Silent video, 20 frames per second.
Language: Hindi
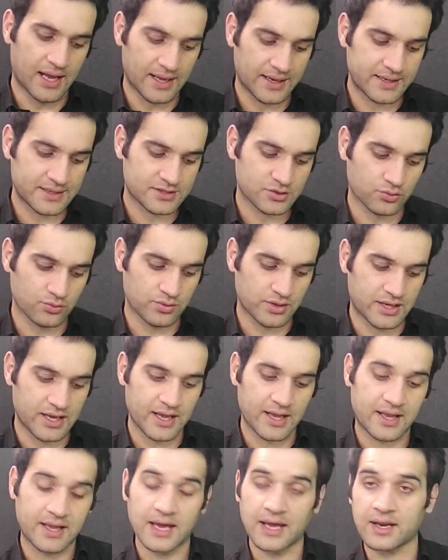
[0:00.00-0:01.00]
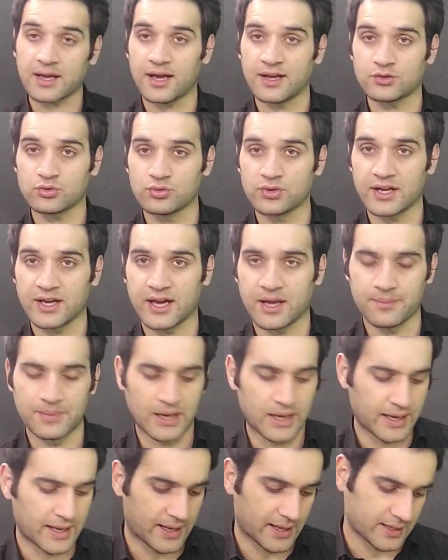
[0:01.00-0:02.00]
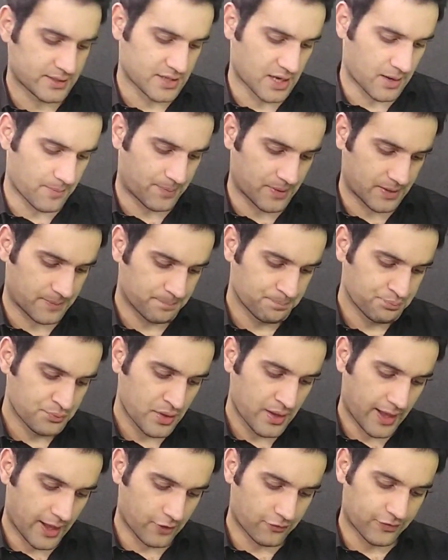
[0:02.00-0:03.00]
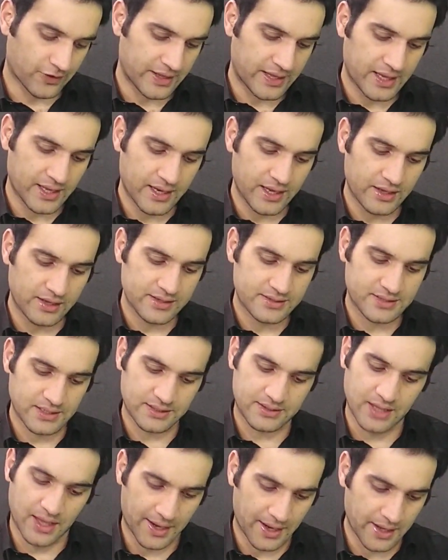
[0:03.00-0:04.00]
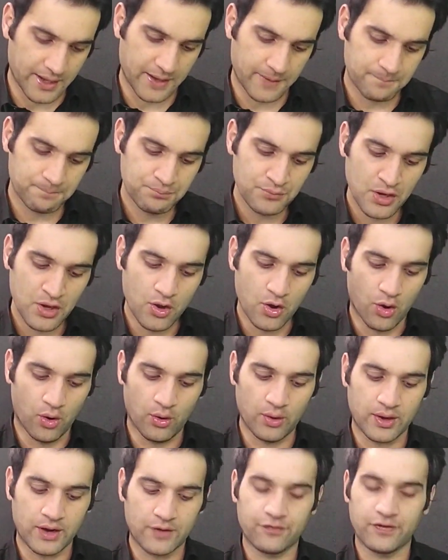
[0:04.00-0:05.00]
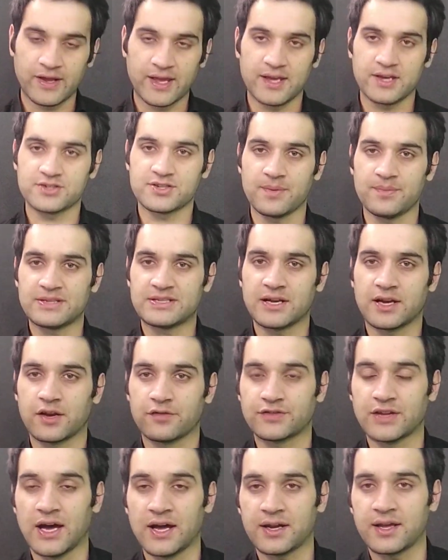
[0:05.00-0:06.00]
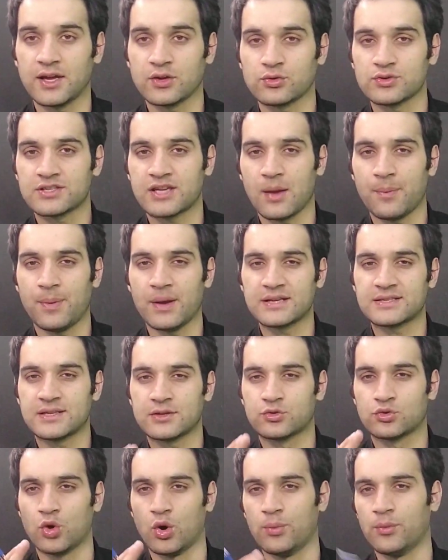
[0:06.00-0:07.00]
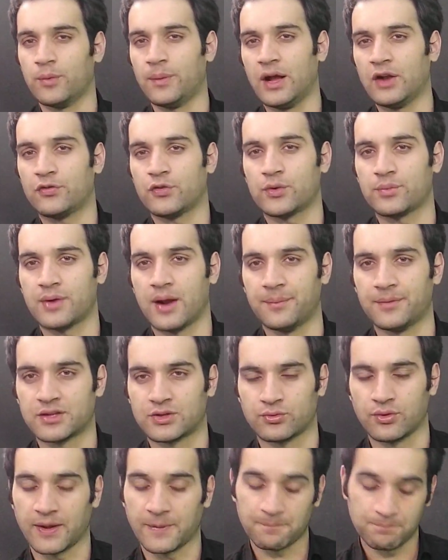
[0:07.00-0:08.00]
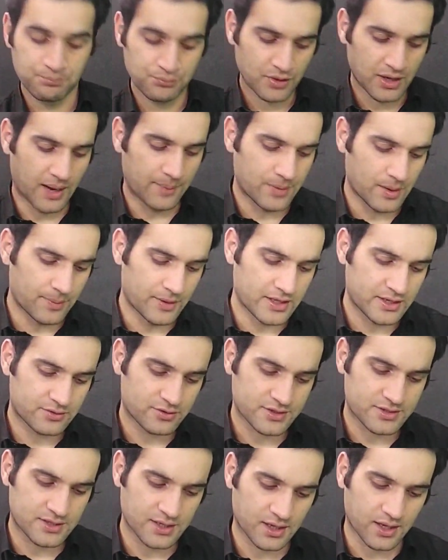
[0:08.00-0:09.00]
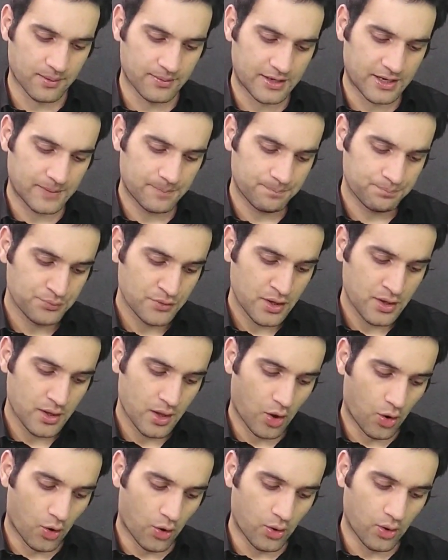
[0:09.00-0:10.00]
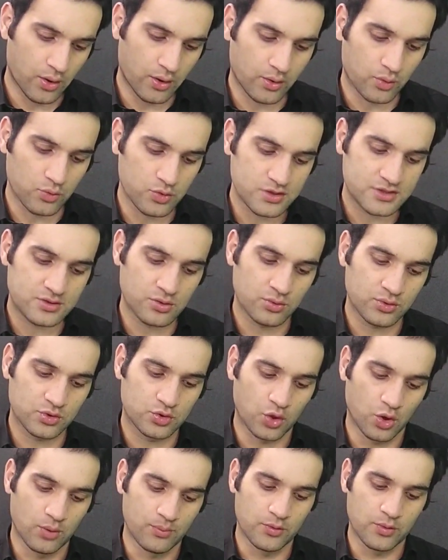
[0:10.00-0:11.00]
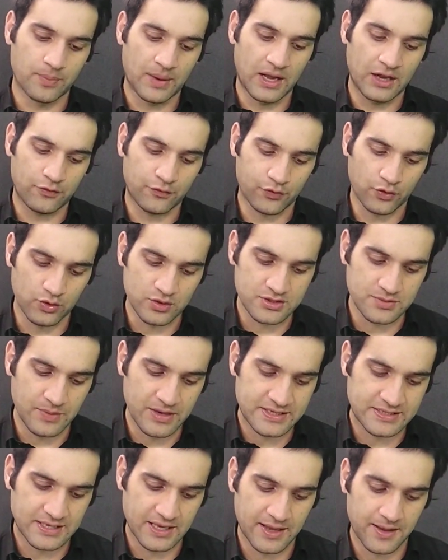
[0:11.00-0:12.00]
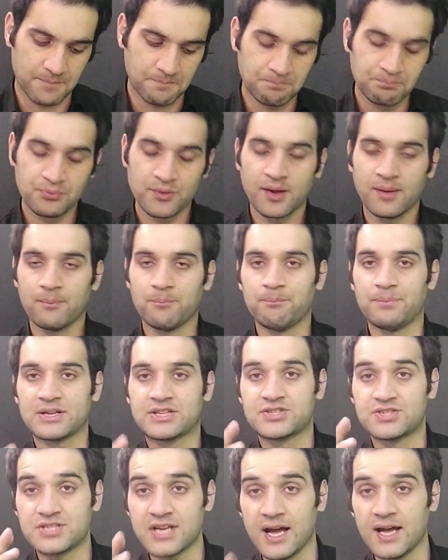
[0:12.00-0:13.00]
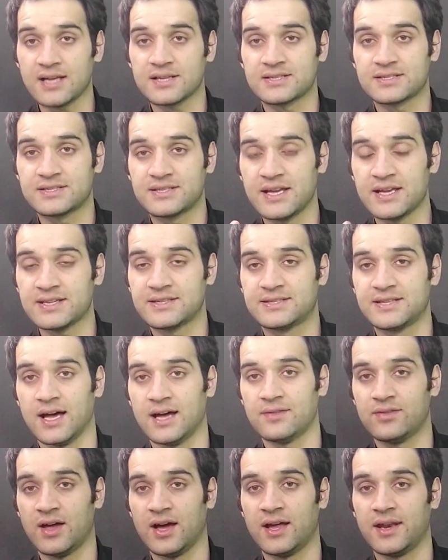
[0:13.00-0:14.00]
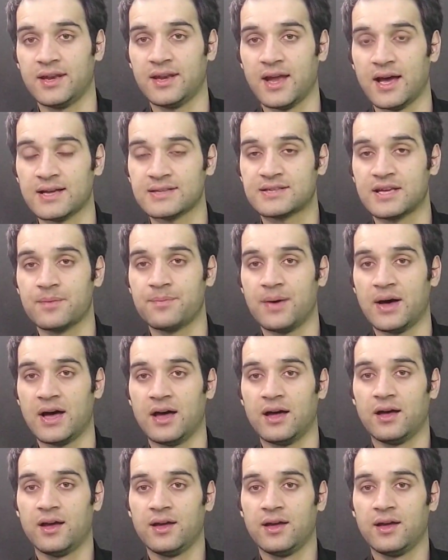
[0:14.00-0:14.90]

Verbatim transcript: हारिस उनके घर खातून के घर मिलने आया जहां पर एफआईए ने इसे धरा है और एफआईए ने जब इसे गिरफ्तार किया तो इसके पास से दो मोबाइल फोन बरामद हुए अब ये बड़ी इंटरेस्टिंग खबर है और उस उन दो मोबाइल फोन में से पचास से ज्यादा नाजेबा